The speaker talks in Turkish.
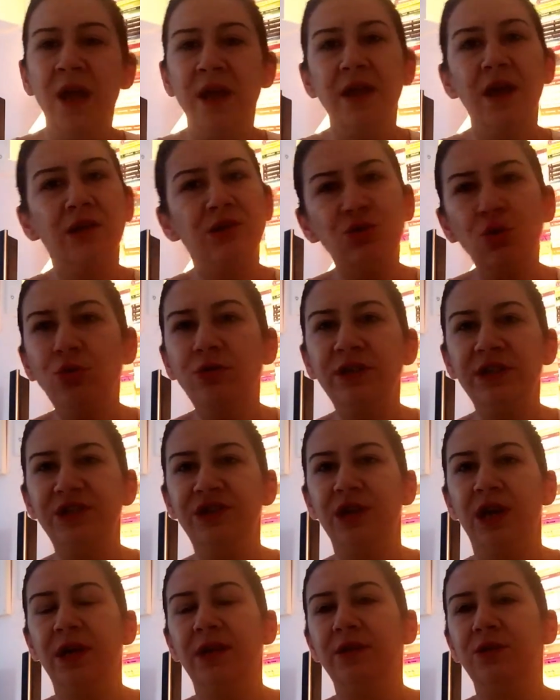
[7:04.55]
Ya çok
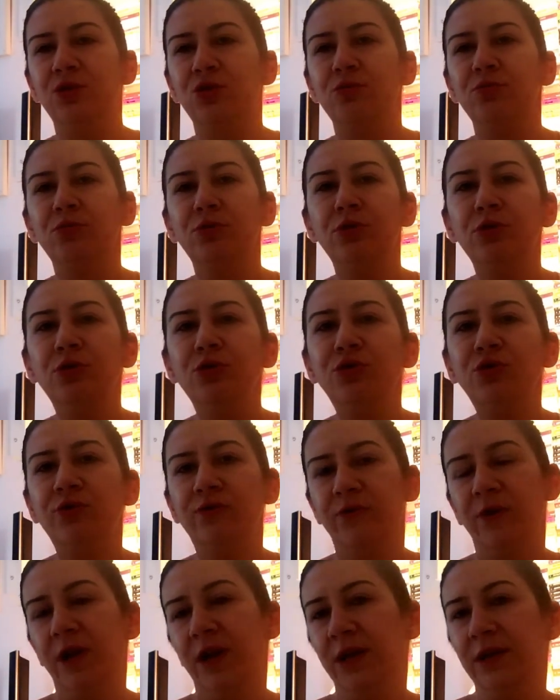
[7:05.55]
rica ediyorum
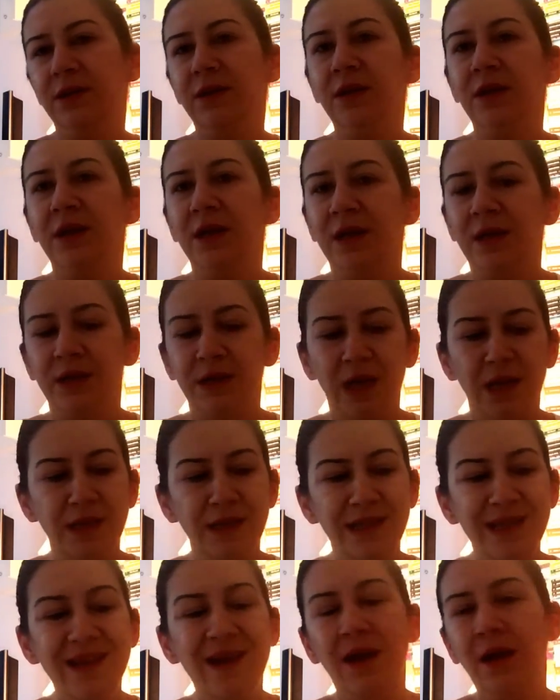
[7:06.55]
lütfen
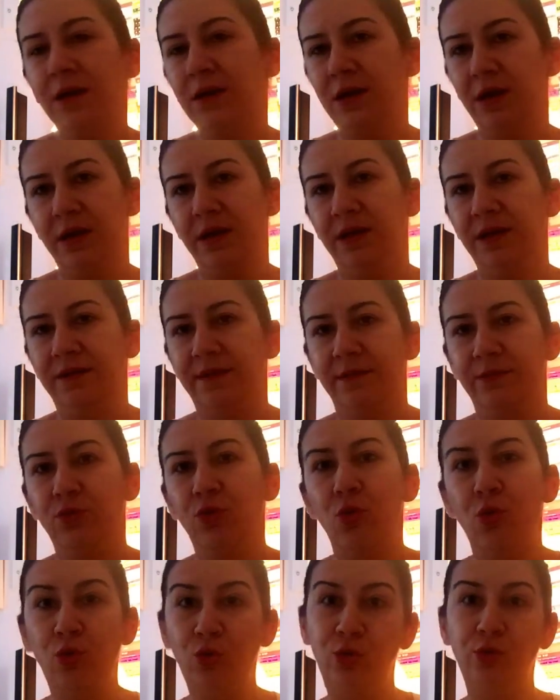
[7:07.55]
yani Nihan Kaya kitabı
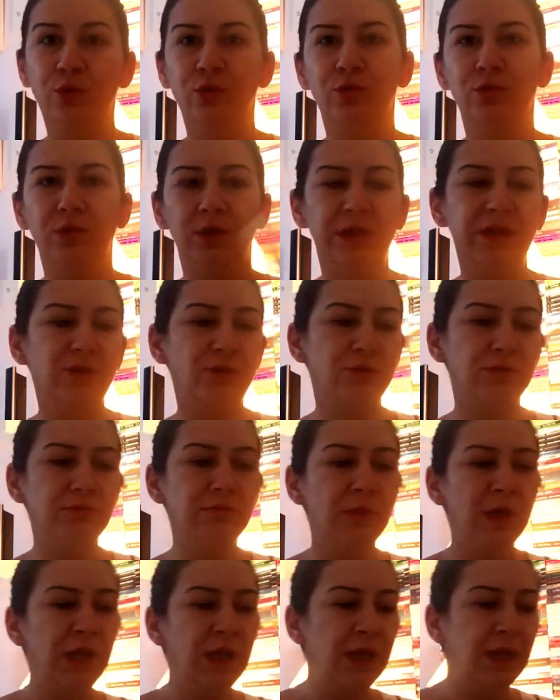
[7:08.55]
okuyun
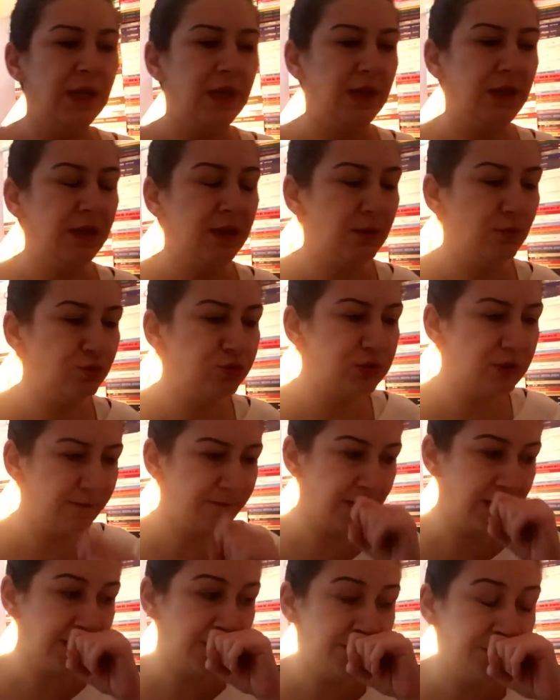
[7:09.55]
diyorum. Ee, bu
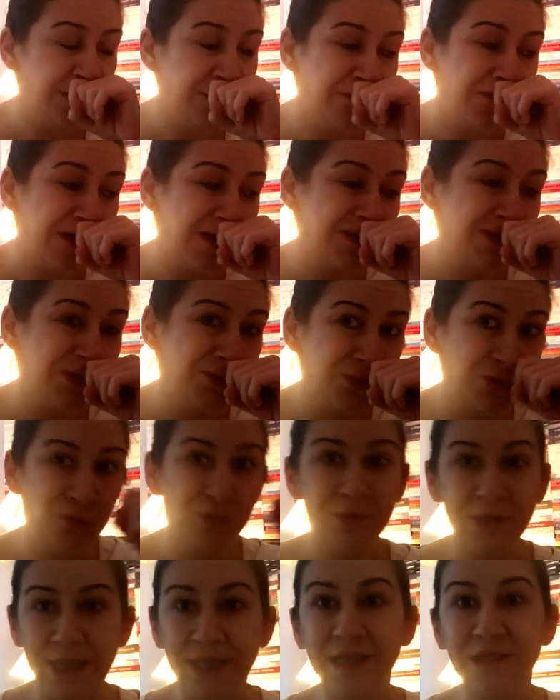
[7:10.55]
sefer de bir de fazla
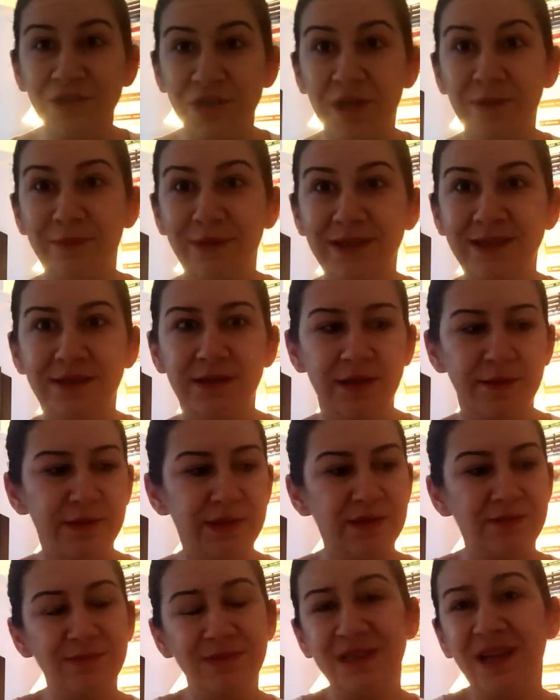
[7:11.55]
uzun gene çekmek
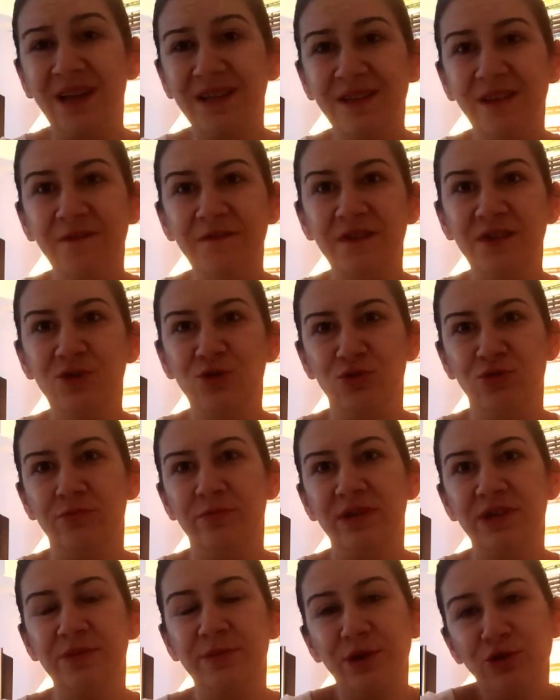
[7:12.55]
istemedim. Zaten
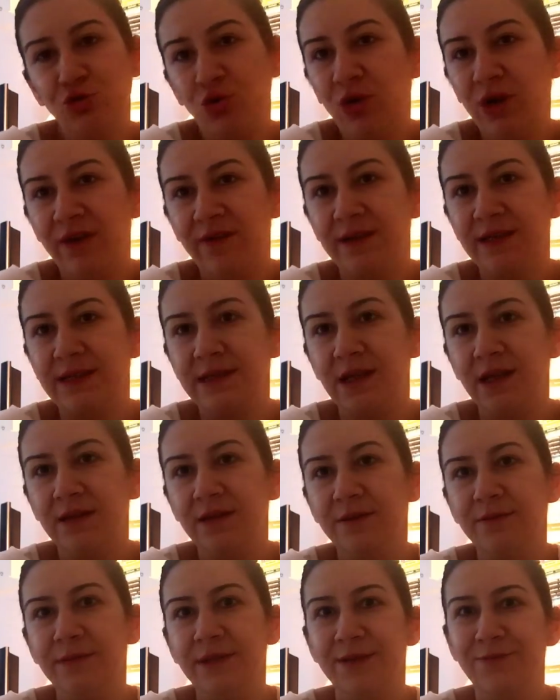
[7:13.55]
videonun başı bak çok
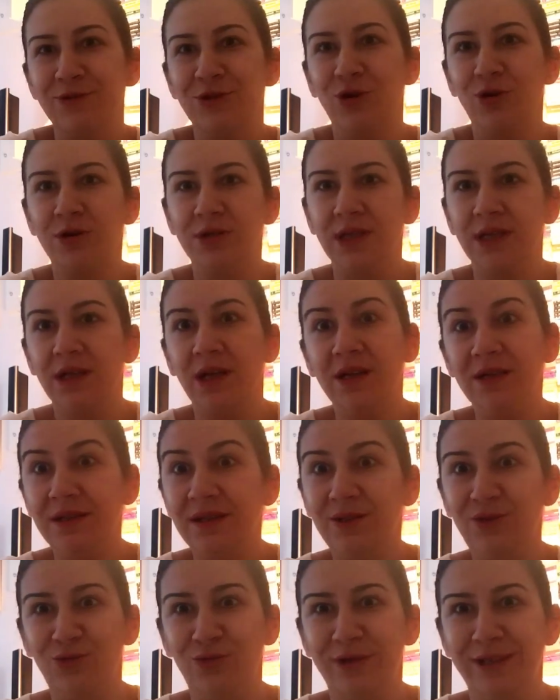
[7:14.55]
heveslendim. Demir oradan
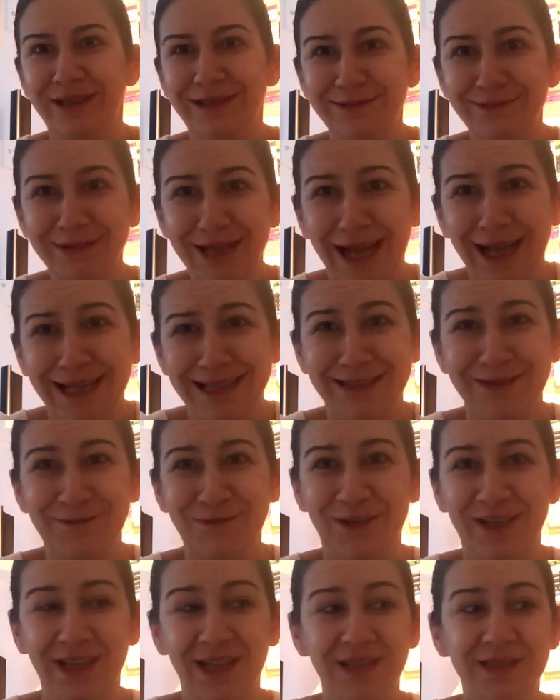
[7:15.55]
anne tuvaletim geldi
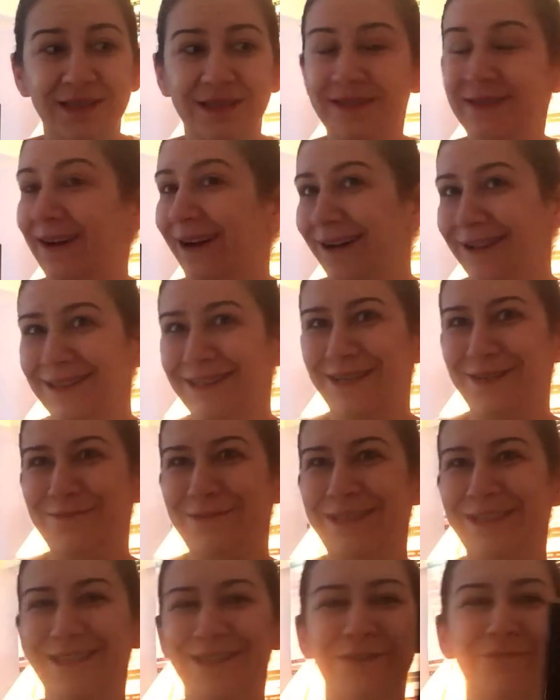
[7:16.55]
falan dedi. Allah'ım
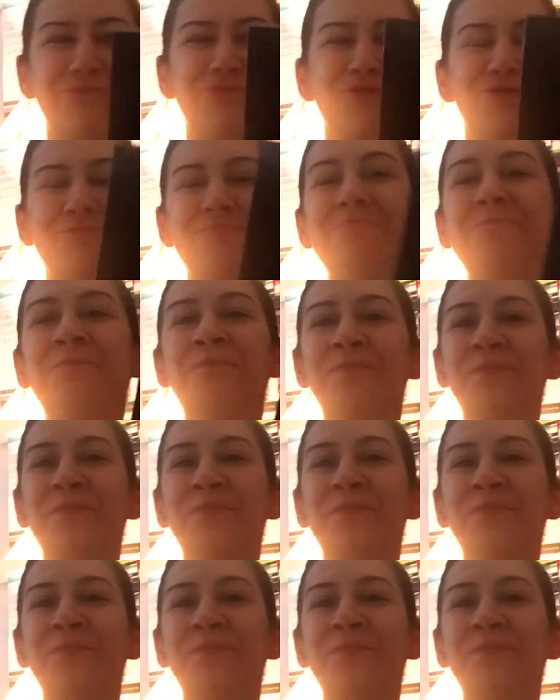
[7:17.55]
inanamıyorum.